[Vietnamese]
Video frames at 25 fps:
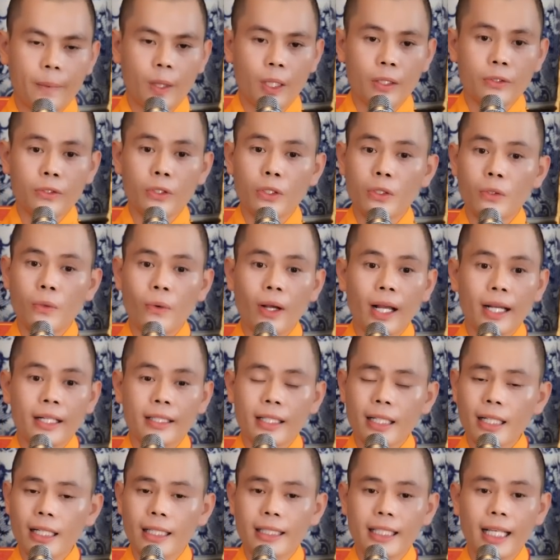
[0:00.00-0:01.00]
nó trôi
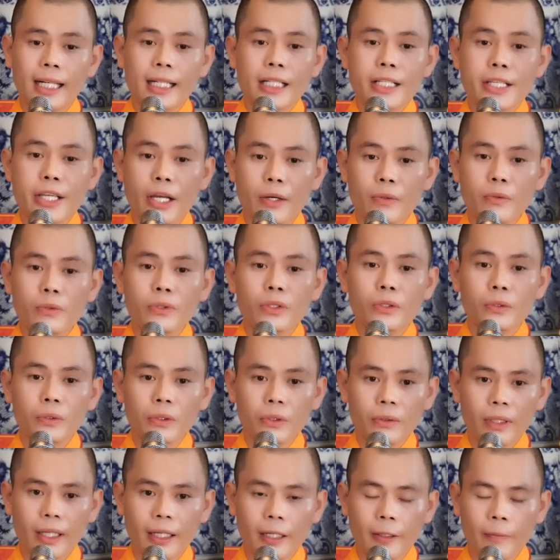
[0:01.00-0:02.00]
qua rất là nhanh chóng, đúng
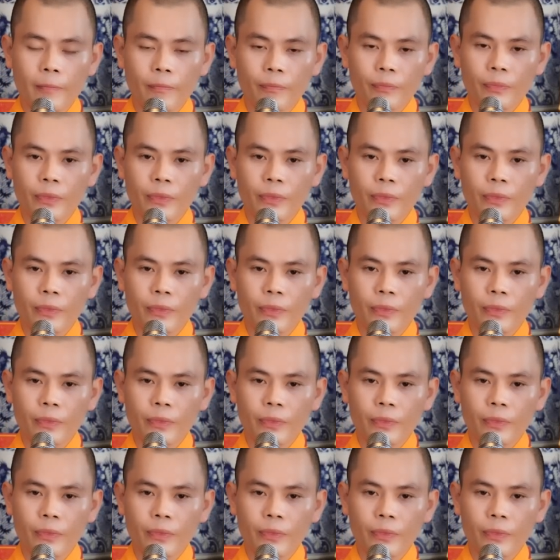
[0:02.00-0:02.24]
không ạ?